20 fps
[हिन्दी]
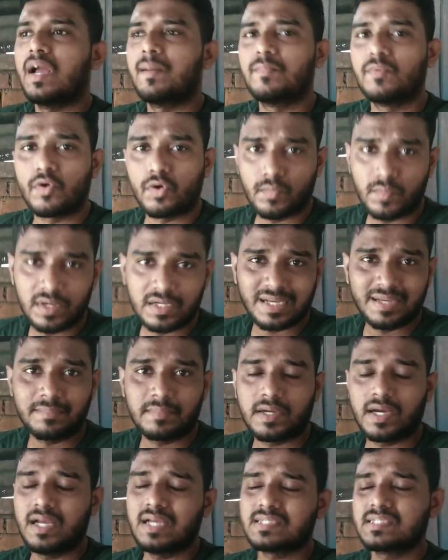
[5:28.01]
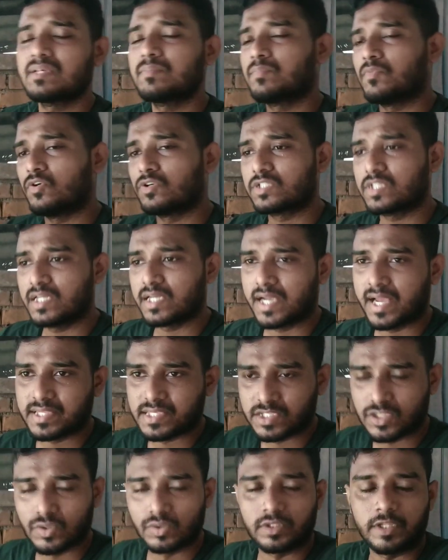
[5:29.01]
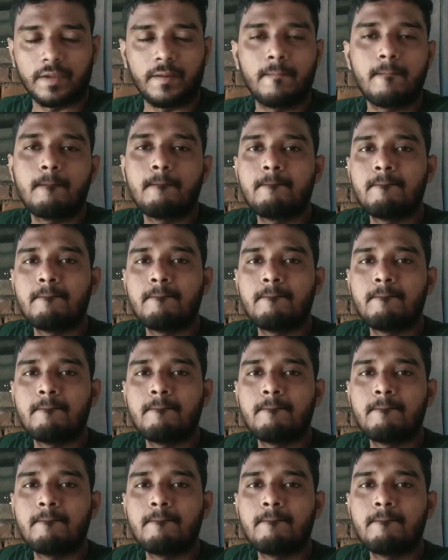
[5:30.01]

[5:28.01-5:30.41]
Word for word: एबनॉर्मल टाइप का है ऐसे बहुत सारे केसेस होते हैं